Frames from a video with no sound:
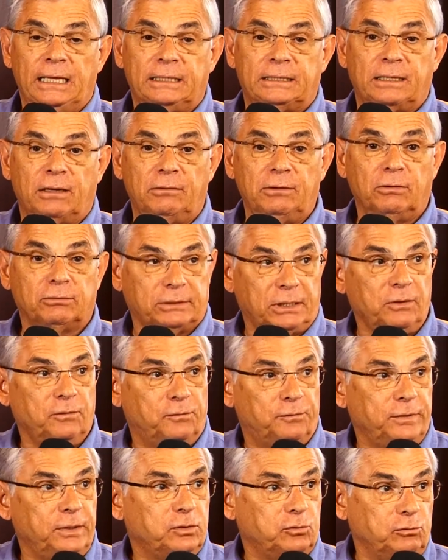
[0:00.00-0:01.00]
então, eu tenho
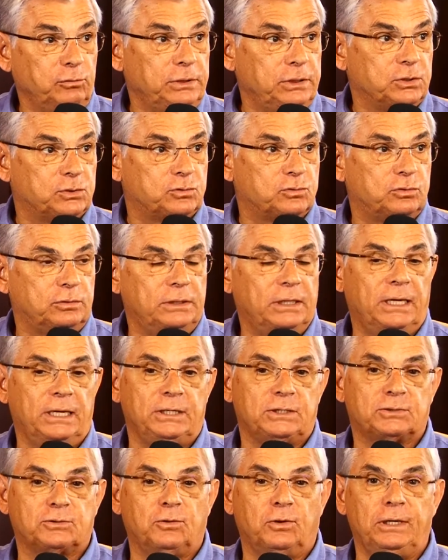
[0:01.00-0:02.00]
feito isso, né?
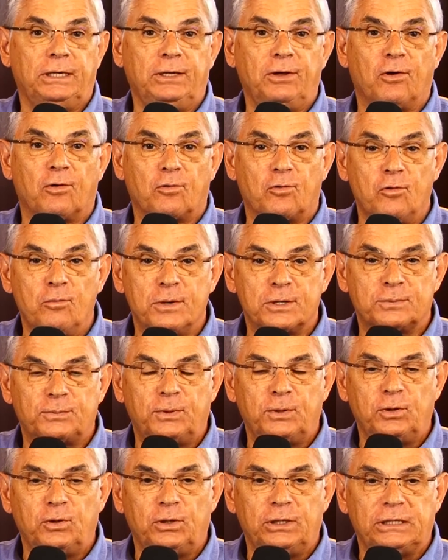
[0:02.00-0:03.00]
escolhi algumas
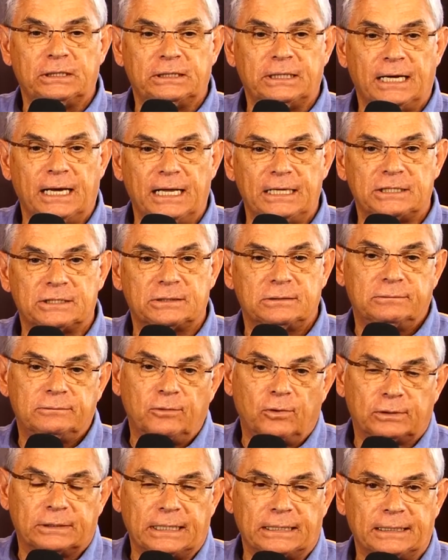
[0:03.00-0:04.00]
prioridades,
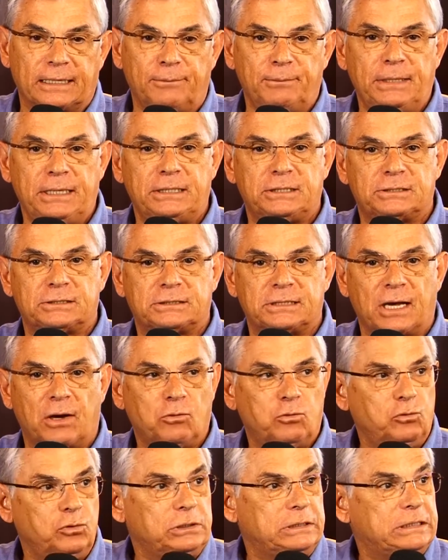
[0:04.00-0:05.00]
notadamente
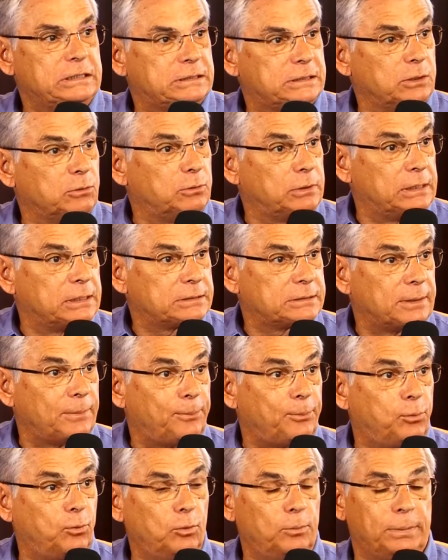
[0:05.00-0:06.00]
saúde e segurança
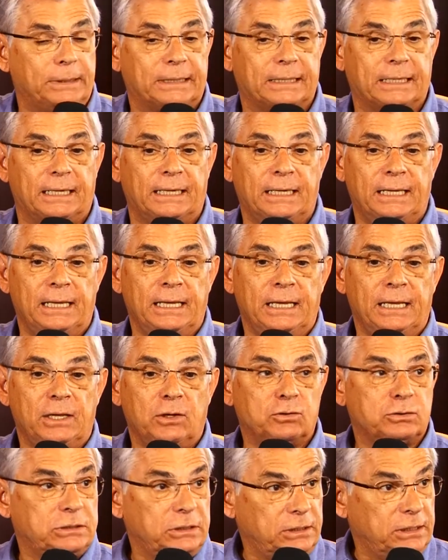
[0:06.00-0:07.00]
pública,
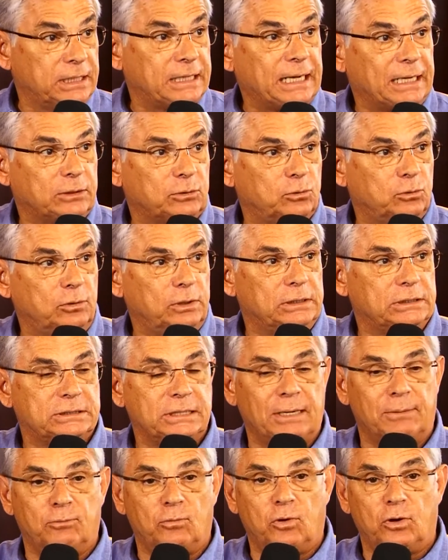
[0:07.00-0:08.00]
e os indicadores
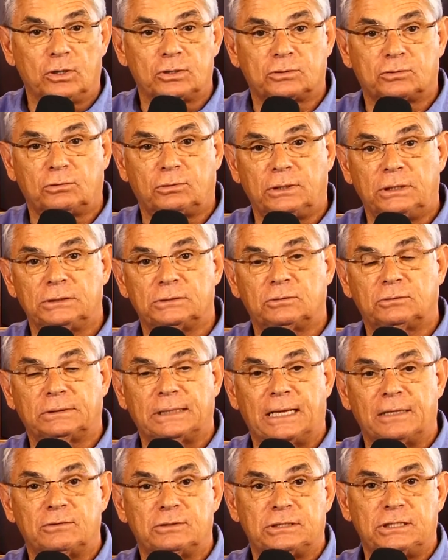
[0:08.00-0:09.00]
já mostram
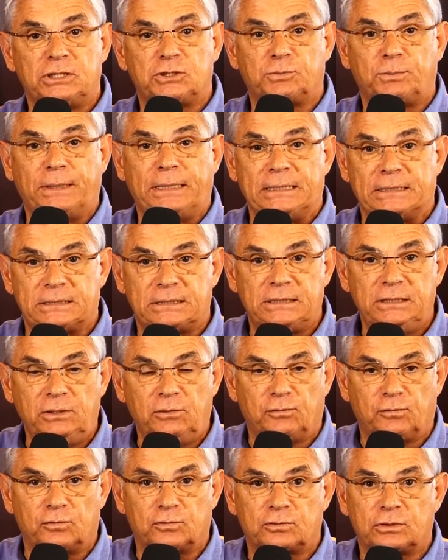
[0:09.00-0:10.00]
resultados
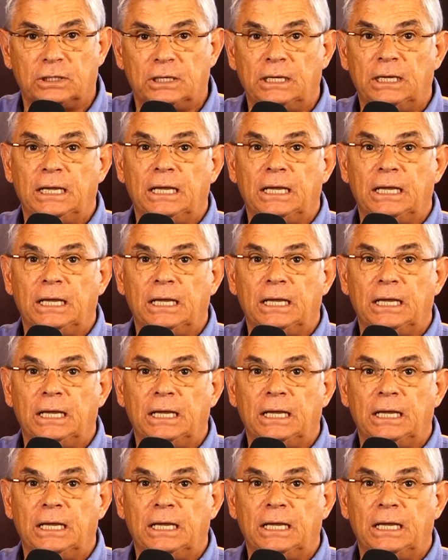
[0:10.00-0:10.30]
expressivos,